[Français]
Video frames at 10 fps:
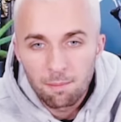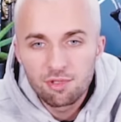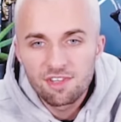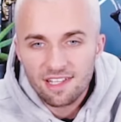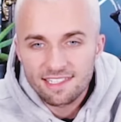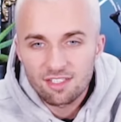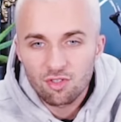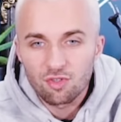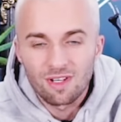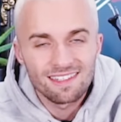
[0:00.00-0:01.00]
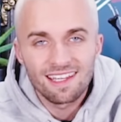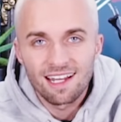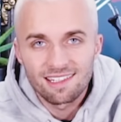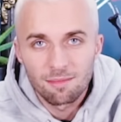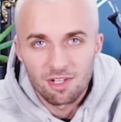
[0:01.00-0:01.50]
plus divertissante que
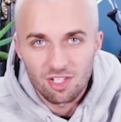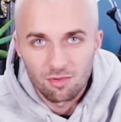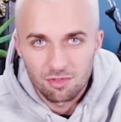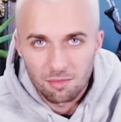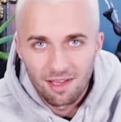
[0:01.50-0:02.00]
l'intégralité de ma chaîne YouTube.